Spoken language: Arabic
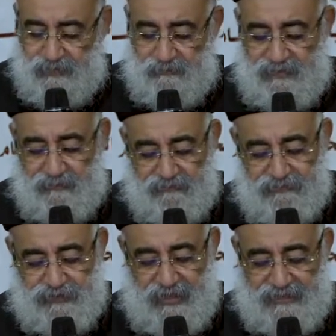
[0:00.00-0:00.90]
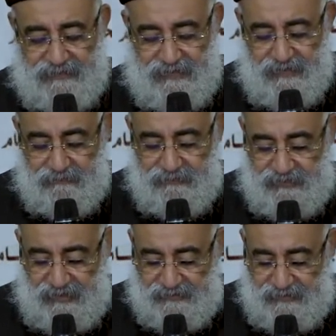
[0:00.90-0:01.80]
بان مفيش حد
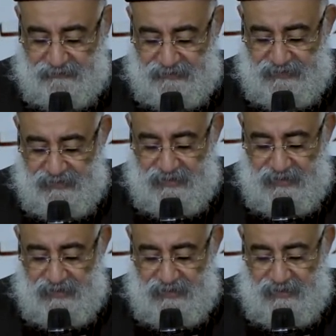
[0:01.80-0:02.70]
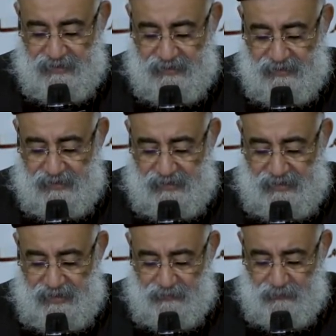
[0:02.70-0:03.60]
بيتقدم لي
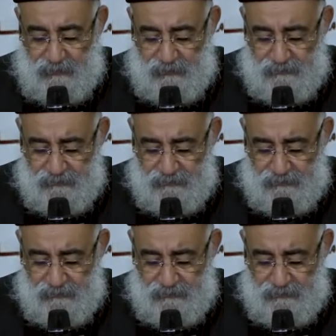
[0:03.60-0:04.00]
او